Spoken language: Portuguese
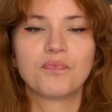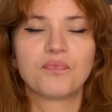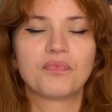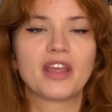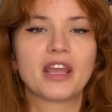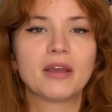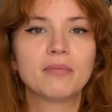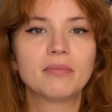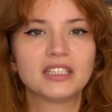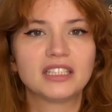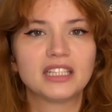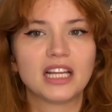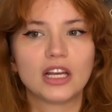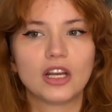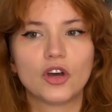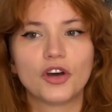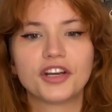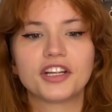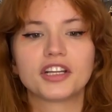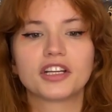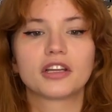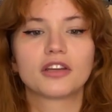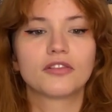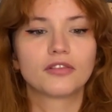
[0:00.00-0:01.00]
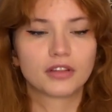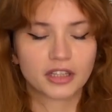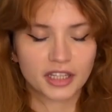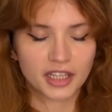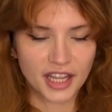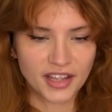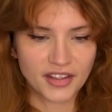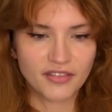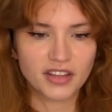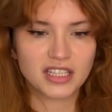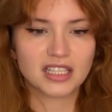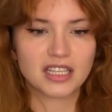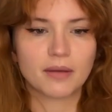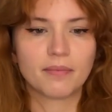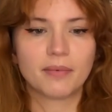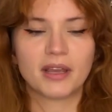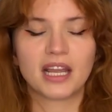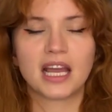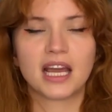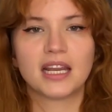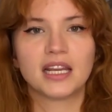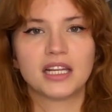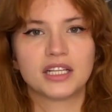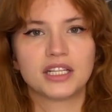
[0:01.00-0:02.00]
em Mandalorian, que teve essa
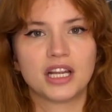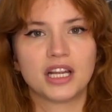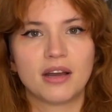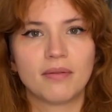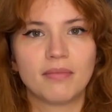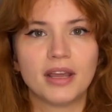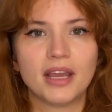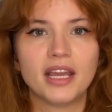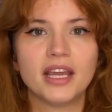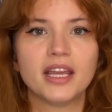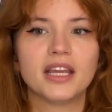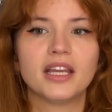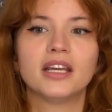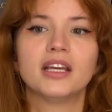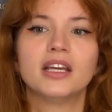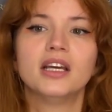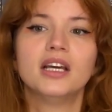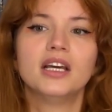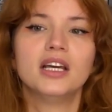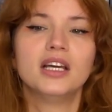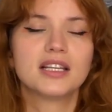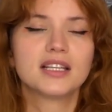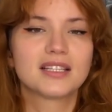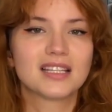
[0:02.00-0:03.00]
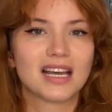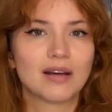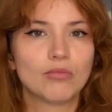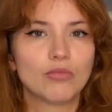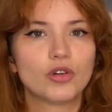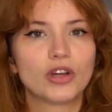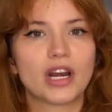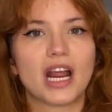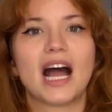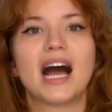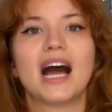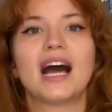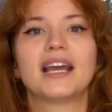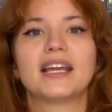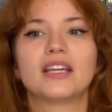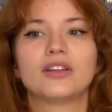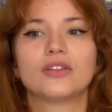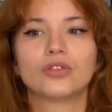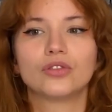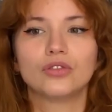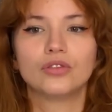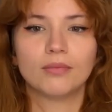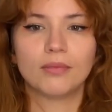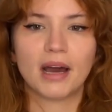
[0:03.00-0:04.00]
pegada bem samurai e
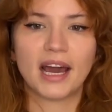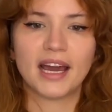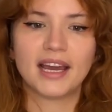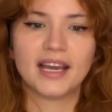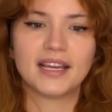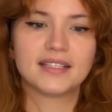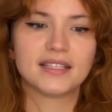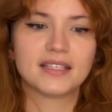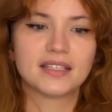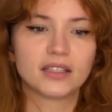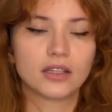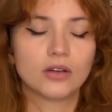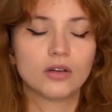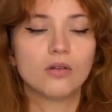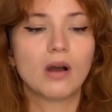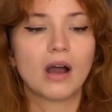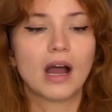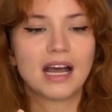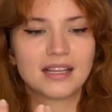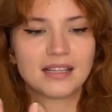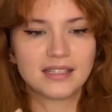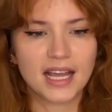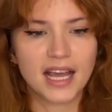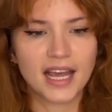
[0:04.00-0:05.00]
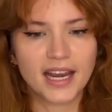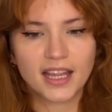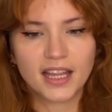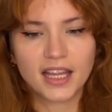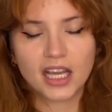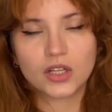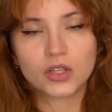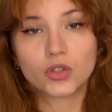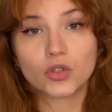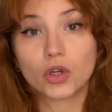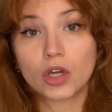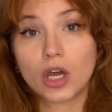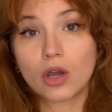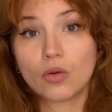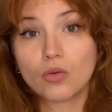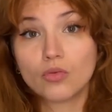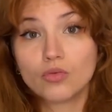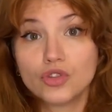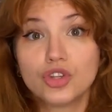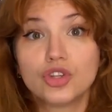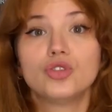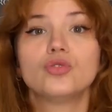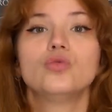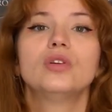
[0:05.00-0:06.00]
tudo mais. Então, a série da Ahsoka
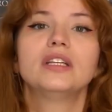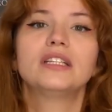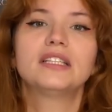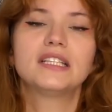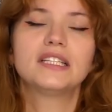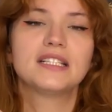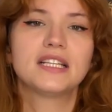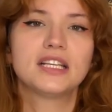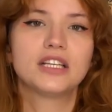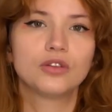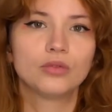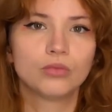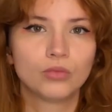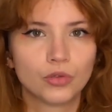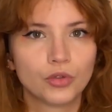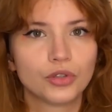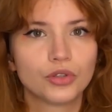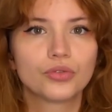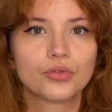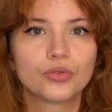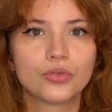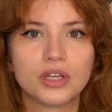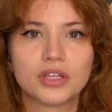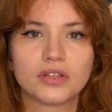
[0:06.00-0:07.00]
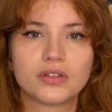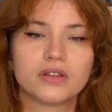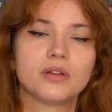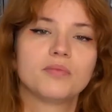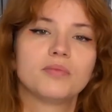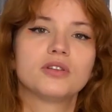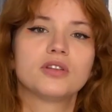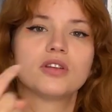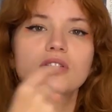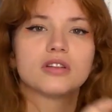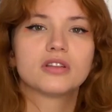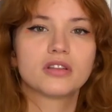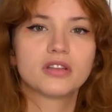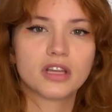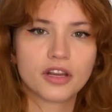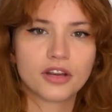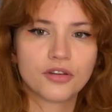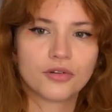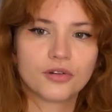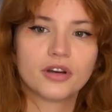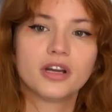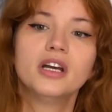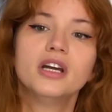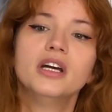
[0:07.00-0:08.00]
continua trazendo muito isso. No episódio
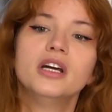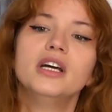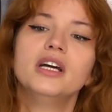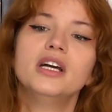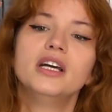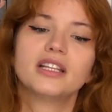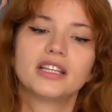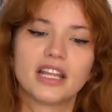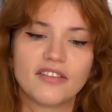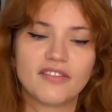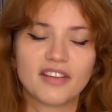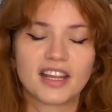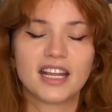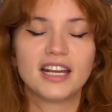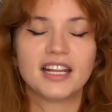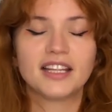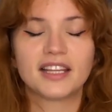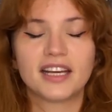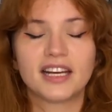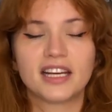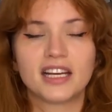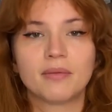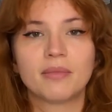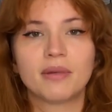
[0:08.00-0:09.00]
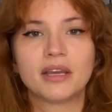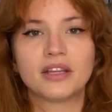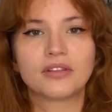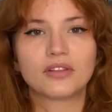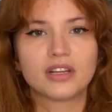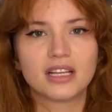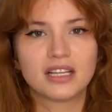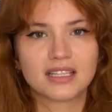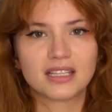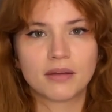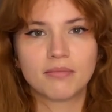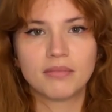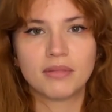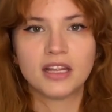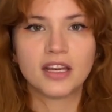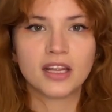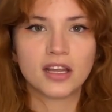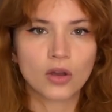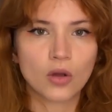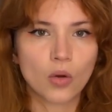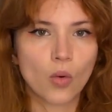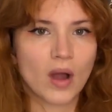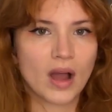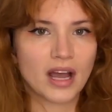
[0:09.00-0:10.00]
anterior, teve aquele treinamento da Sabine
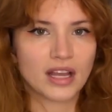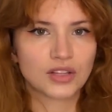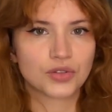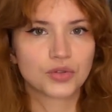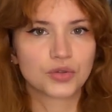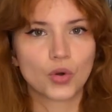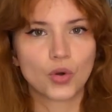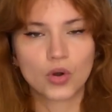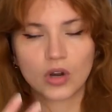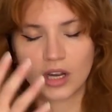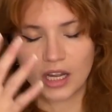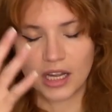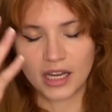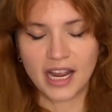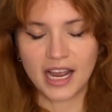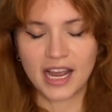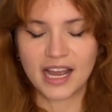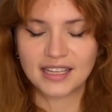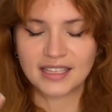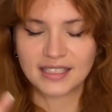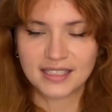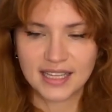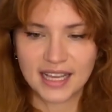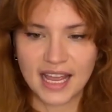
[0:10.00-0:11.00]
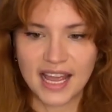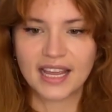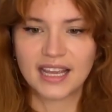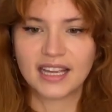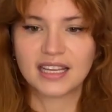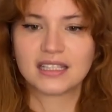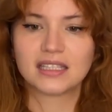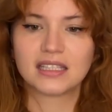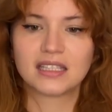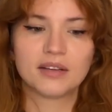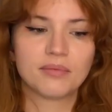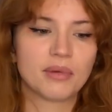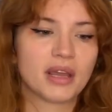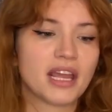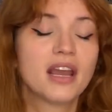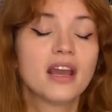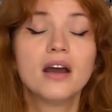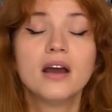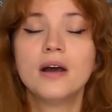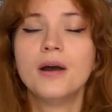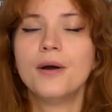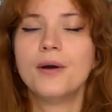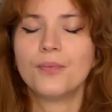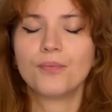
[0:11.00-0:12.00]
com a Ahsoka, né? As cegas também,
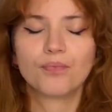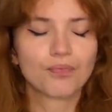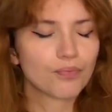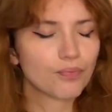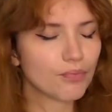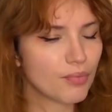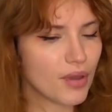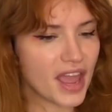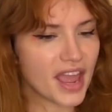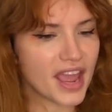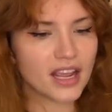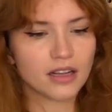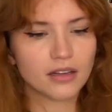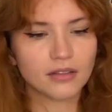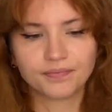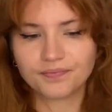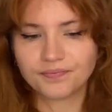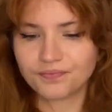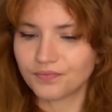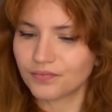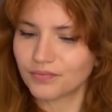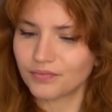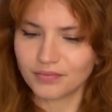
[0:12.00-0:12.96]
bem